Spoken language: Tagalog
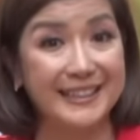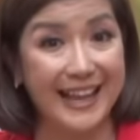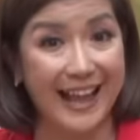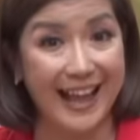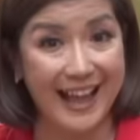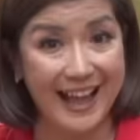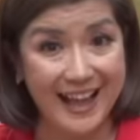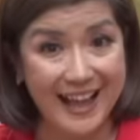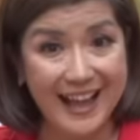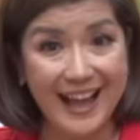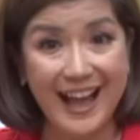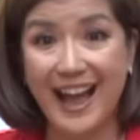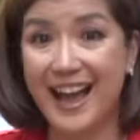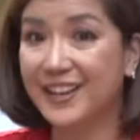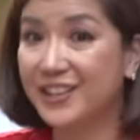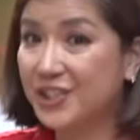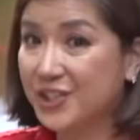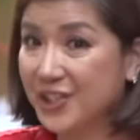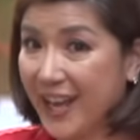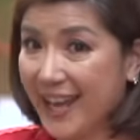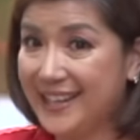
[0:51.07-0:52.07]
na ang
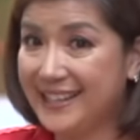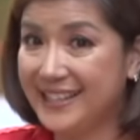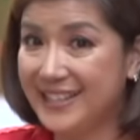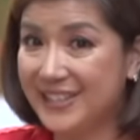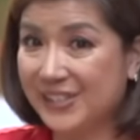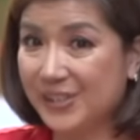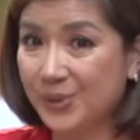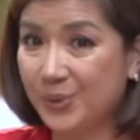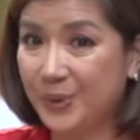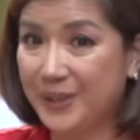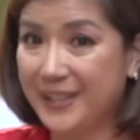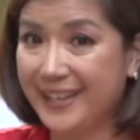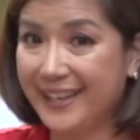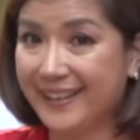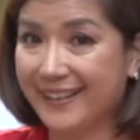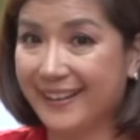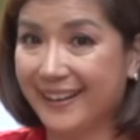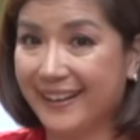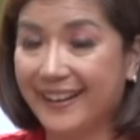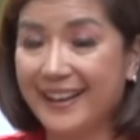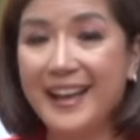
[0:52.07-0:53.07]
Chinese New
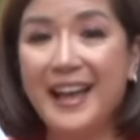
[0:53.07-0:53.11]
Year,